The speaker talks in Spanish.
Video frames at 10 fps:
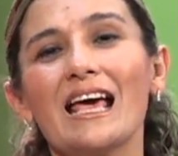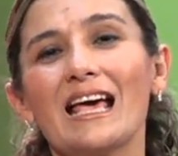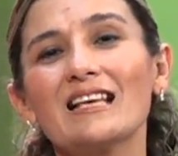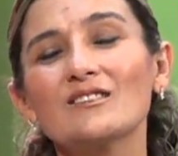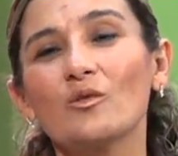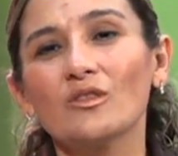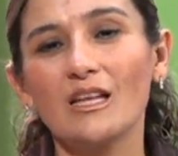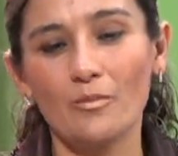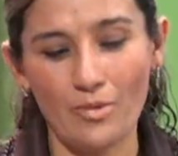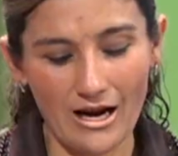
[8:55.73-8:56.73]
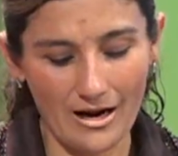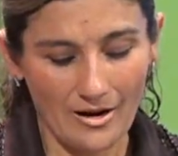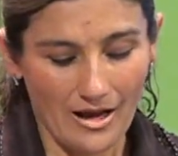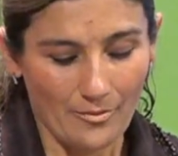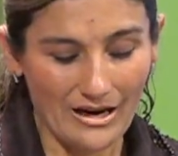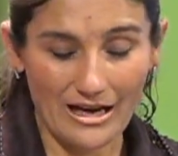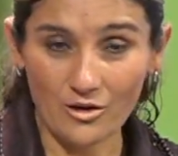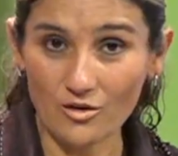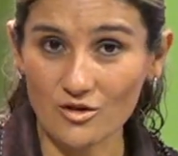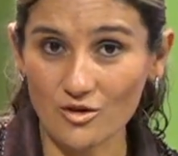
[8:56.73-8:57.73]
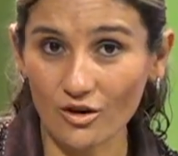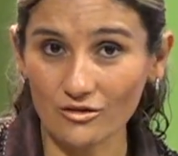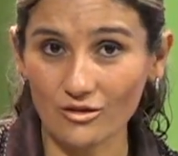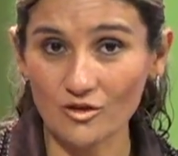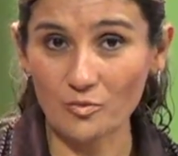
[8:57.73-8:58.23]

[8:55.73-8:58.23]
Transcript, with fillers: es útil para, para nosotros,